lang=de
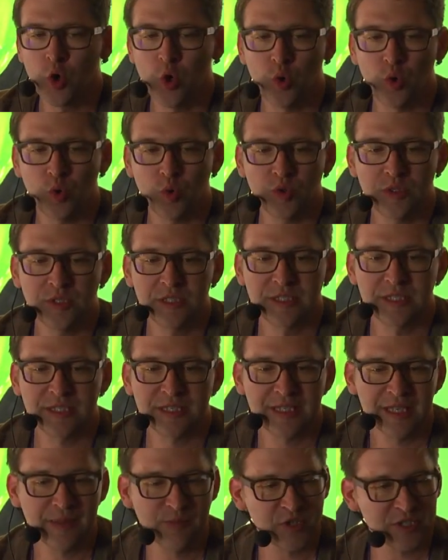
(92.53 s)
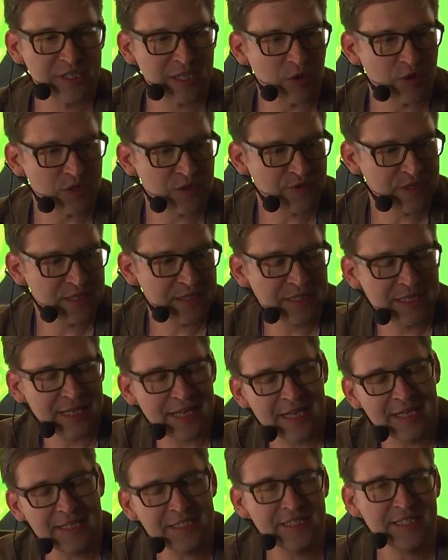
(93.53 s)
Und ihr müsst rausfinden,
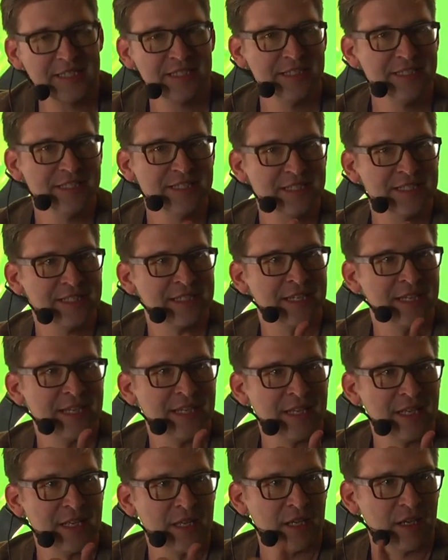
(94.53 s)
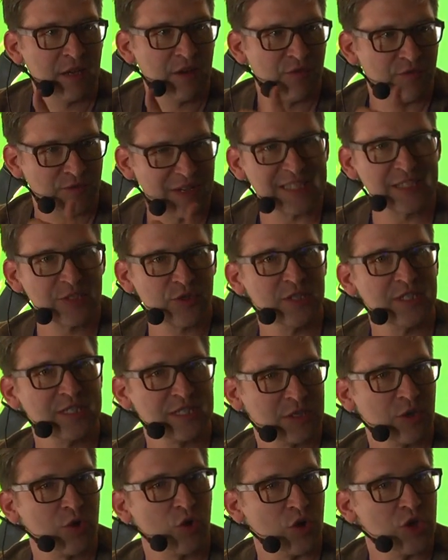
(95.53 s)
erstens, was soll das
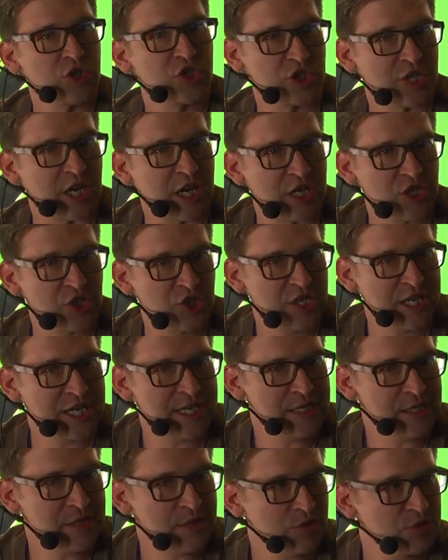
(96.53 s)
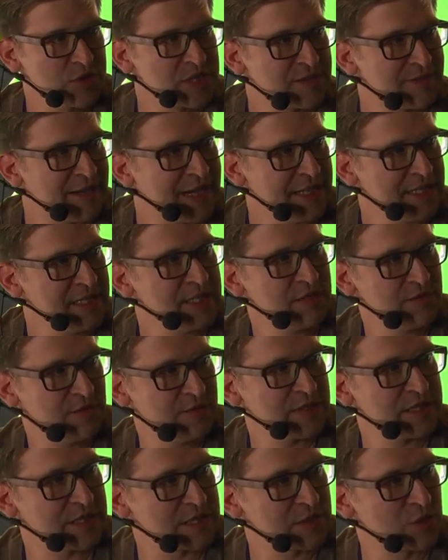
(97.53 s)
Geräusch darstellen? Und zweitens, wie
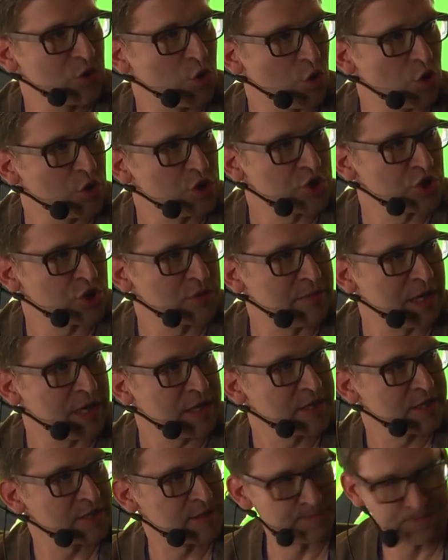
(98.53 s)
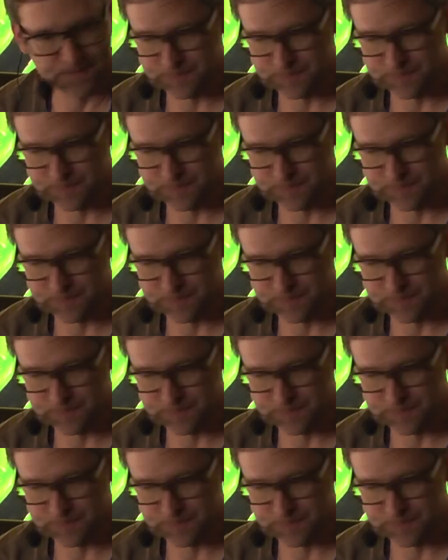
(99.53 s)
wird das Geräusch gemacht?